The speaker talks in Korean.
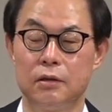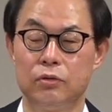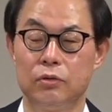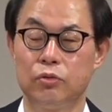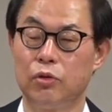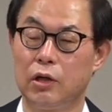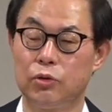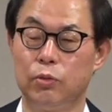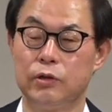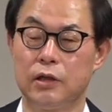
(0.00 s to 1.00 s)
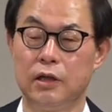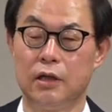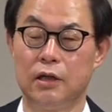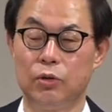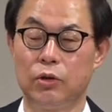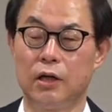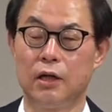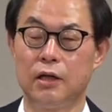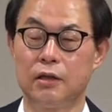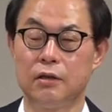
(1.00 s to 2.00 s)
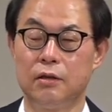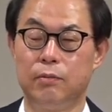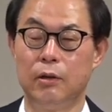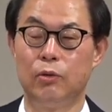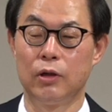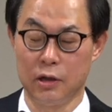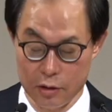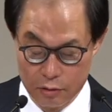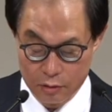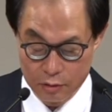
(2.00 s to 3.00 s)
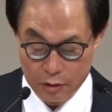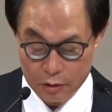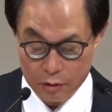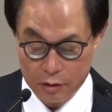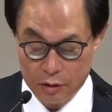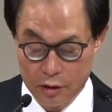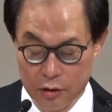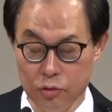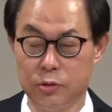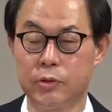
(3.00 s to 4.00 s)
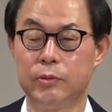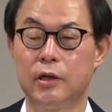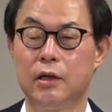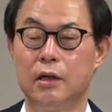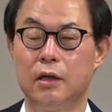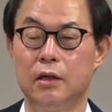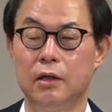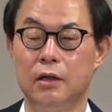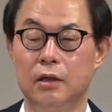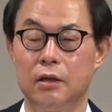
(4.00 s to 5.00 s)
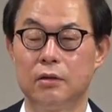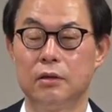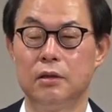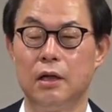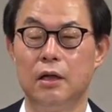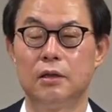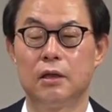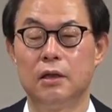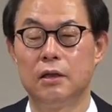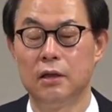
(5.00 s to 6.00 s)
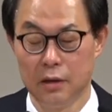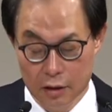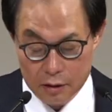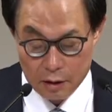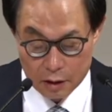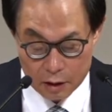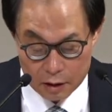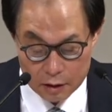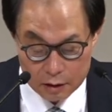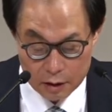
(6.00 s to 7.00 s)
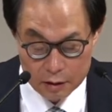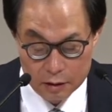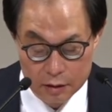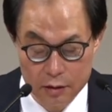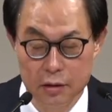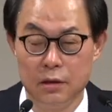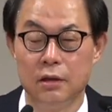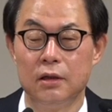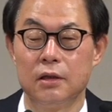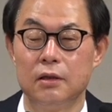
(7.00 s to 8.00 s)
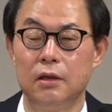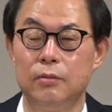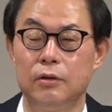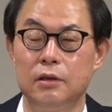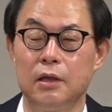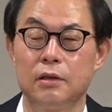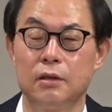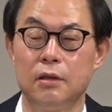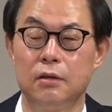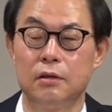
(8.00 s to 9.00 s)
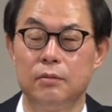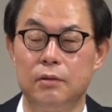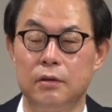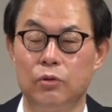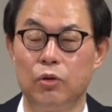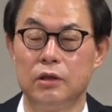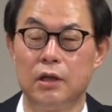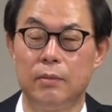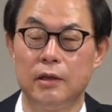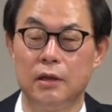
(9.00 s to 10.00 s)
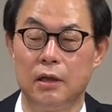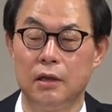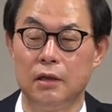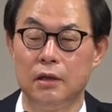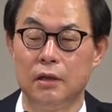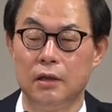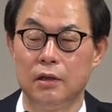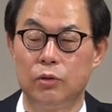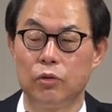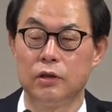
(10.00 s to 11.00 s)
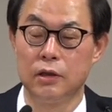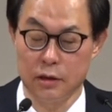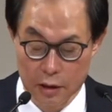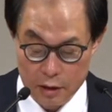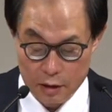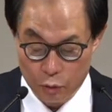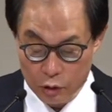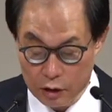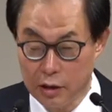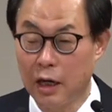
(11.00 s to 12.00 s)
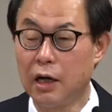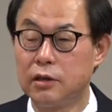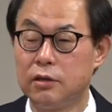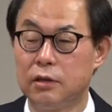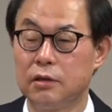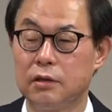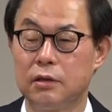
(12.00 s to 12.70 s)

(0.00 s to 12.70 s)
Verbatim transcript: 숙소가 좁으니까 요단강에 가서 벌목해 가지고 좀 크게 짓고 싶습니다. 그랬더니 엘리사가 그래라 그랬다는 거예요. 근데 뭐 신학생들이 언제 뭐 도끼질 해봤나? 도끼질 하다가 도끼 날라가죠?